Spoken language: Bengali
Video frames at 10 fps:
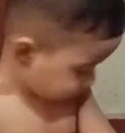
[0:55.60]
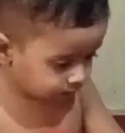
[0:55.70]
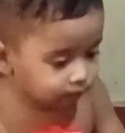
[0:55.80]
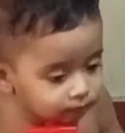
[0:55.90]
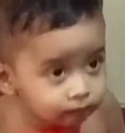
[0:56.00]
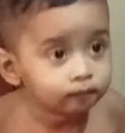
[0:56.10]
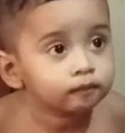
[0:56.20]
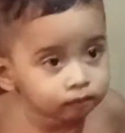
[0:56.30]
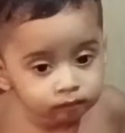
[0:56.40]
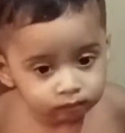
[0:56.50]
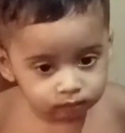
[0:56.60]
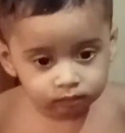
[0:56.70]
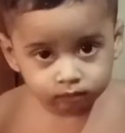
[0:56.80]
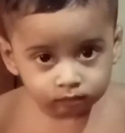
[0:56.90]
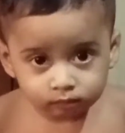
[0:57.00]
তো ওই ব্লগে আপনারা
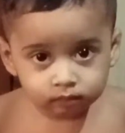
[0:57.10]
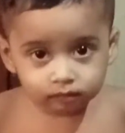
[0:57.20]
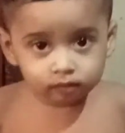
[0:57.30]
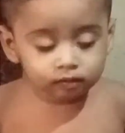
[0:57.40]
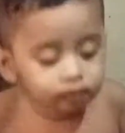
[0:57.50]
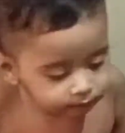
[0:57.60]
দেখেছিলেন যে